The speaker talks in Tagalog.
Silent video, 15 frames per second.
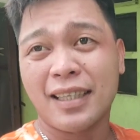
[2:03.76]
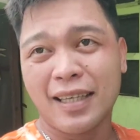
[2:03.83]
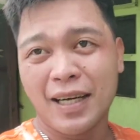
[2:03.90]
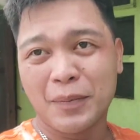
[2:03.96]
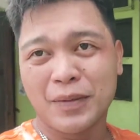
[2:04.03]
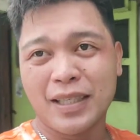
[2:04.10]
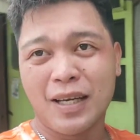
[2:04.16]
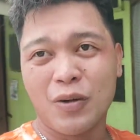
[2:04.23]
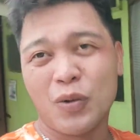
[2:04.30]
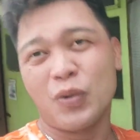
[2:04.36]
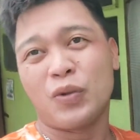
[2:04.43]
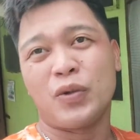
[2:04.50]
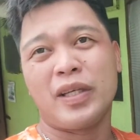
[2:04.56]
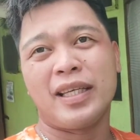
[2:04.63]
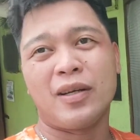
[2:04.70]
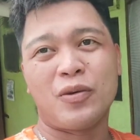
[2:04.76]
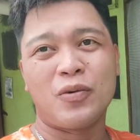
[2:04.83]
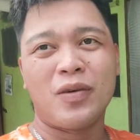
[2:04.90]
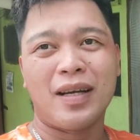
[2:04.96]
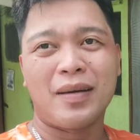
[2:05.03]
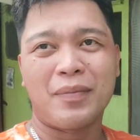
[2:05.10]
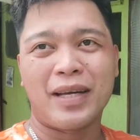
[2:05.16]
sangkap sa lulutuin niyang
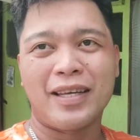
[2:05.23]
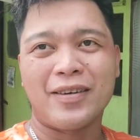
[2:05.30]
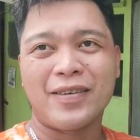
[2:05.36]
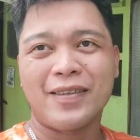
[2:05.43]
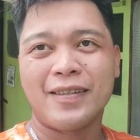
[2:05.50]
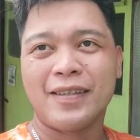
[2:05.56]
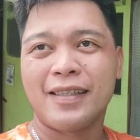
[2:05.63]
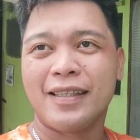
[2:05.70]
ulam ngayon.